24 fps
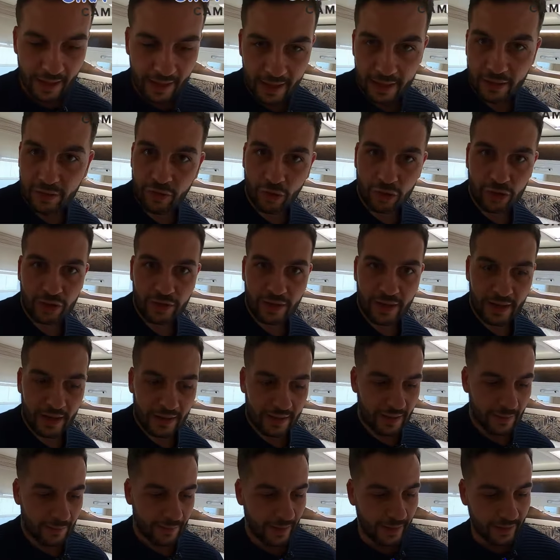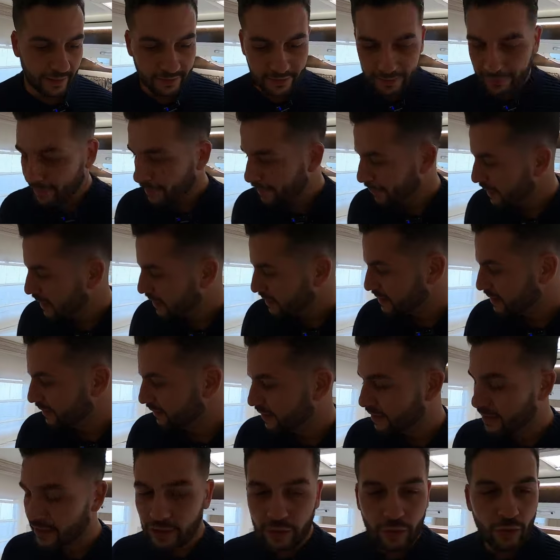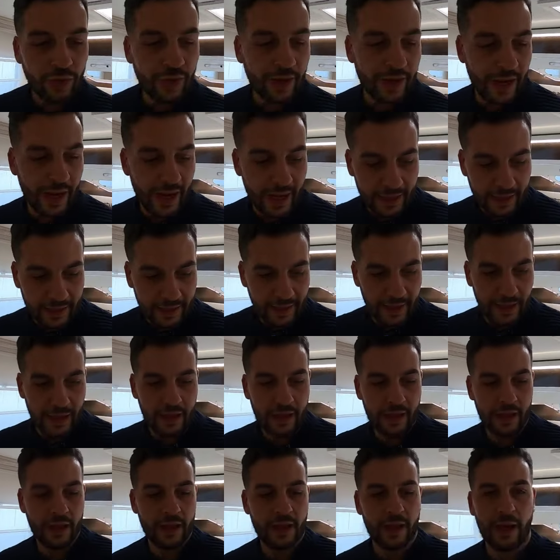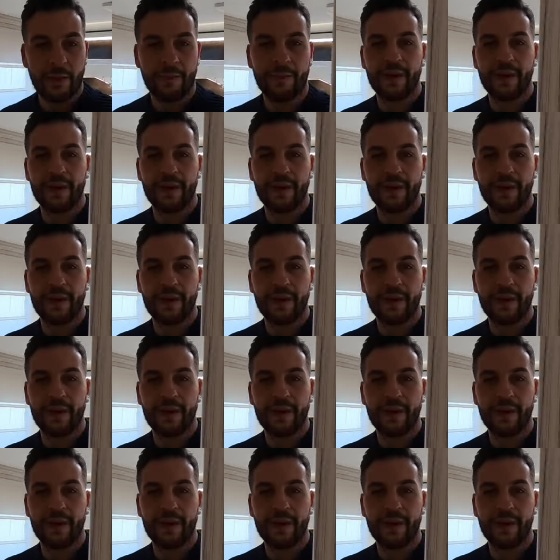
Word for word: e doccia dall'altra parte. Se vado a chiudere anche la